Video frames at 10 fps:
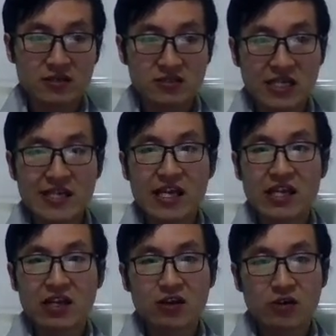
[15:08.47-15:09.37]
人也
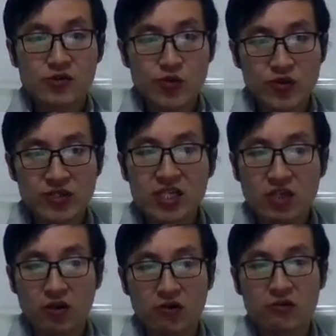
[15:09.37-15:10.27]
能够去认
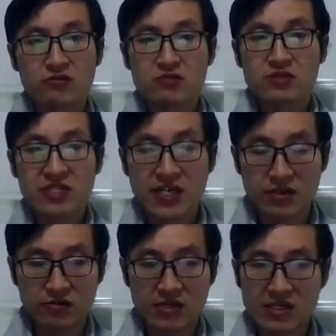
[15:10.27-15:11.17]
同现
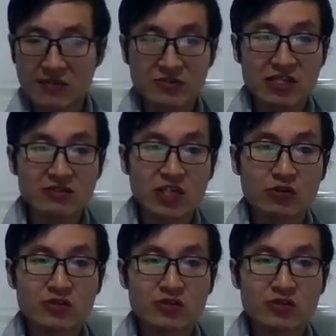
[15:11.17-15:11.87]
有的，也不叫认同，就是